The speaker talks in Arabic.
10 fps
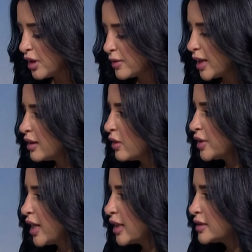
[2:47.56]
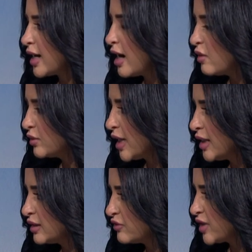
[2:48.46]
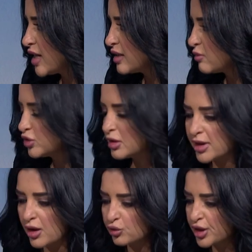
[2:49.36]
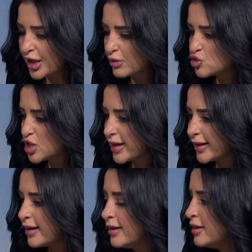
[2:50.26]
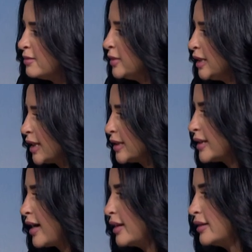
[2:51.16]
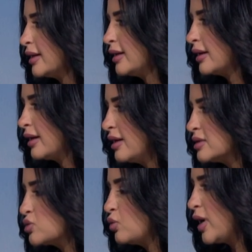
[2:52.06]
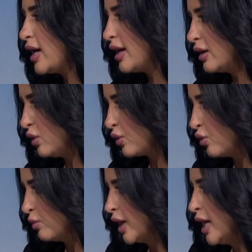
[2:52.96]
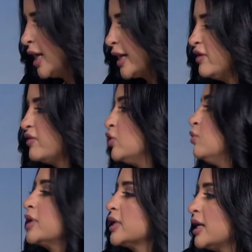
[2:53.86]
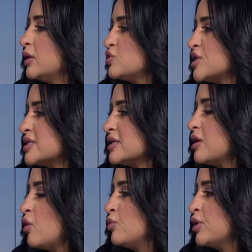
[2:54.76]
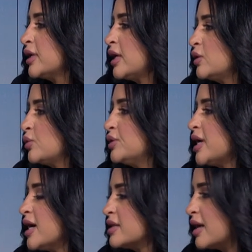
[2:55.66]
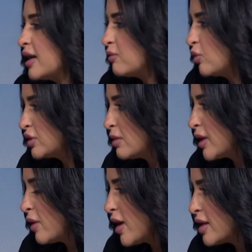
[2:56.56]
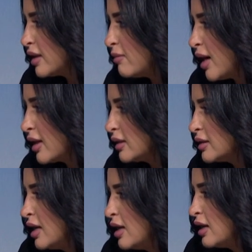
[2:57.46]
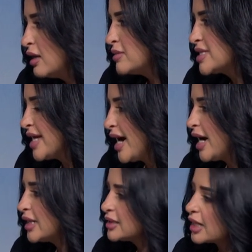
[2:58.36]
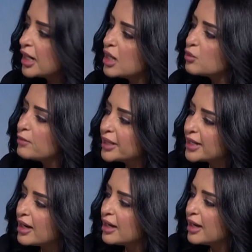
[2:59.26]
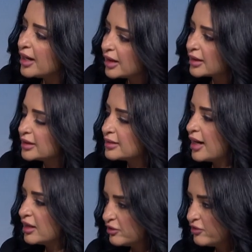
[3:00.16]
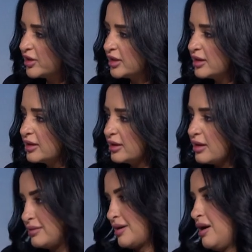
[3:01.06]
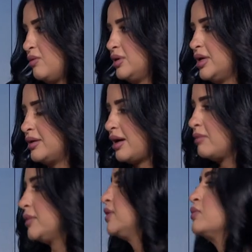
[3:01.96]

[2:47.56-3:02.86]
بان هناك تعاون ايضا في هذا المؤتمر او هناك مشاركه من القطاعين الخاص والحكومي، كيف يمكن ان يجسد او ممكن ان يكون هذا المؤتمر او هذا المعرض مساحه للتقارب بين القطاعين في التحول الرقمي؟